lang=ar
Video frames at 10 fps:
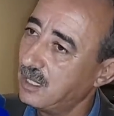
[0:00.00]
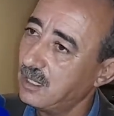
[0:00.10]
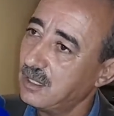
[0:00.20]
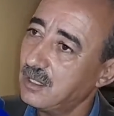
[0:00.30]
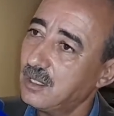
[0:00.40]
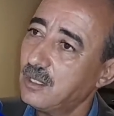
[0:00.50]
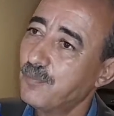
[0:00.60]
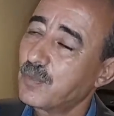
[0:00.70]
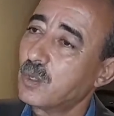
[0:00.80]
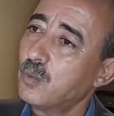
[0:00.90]

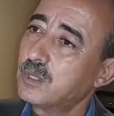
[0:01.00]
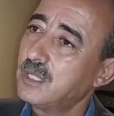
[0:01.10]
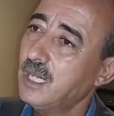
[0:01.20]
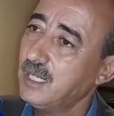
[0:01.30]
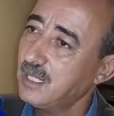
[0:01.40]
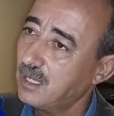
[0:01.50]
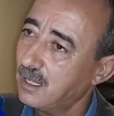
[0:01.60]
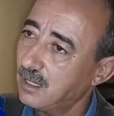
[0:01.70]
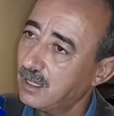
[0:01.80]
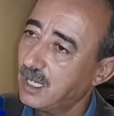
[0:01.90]
والتحية العطرة
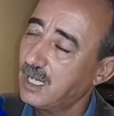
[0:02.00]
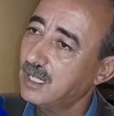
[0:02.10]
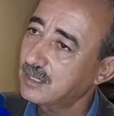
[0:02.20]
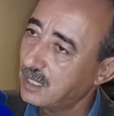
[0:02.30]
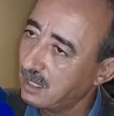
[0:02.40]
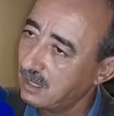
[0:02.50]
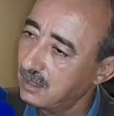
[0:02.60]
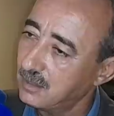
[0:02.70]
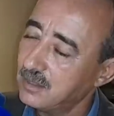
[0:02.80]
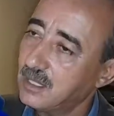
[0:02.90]
إلى صاحب
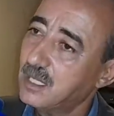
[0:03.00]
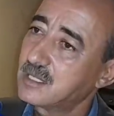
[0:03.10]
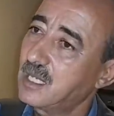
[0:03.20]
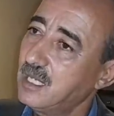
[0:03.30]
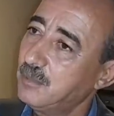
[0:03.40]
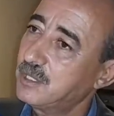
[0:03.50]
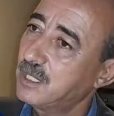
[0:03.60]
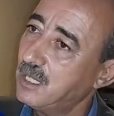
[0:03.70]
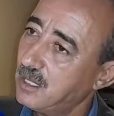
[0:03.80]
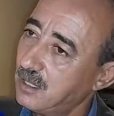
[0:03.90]
الجلالة
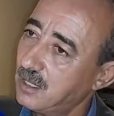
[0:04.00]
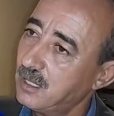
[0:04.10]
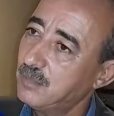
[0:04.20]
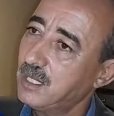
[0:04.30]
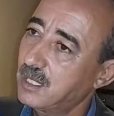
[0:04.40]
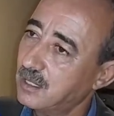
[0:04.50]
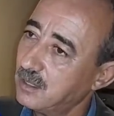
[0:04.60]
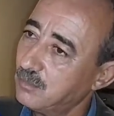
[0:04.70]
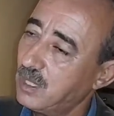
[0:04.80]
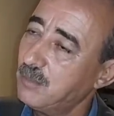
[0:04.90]
الملك محمد
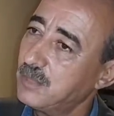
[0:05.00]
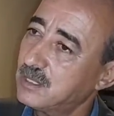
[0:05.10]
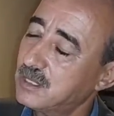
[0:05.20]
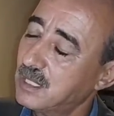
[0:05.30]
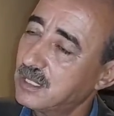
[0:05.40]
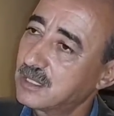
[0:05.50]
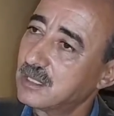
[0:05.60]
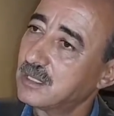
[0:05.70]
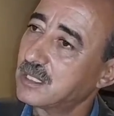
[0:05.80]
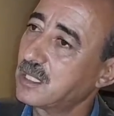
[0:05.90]
السادس نصره الله
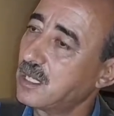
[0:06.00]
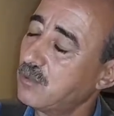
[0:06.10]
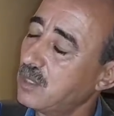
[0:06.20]
وأيده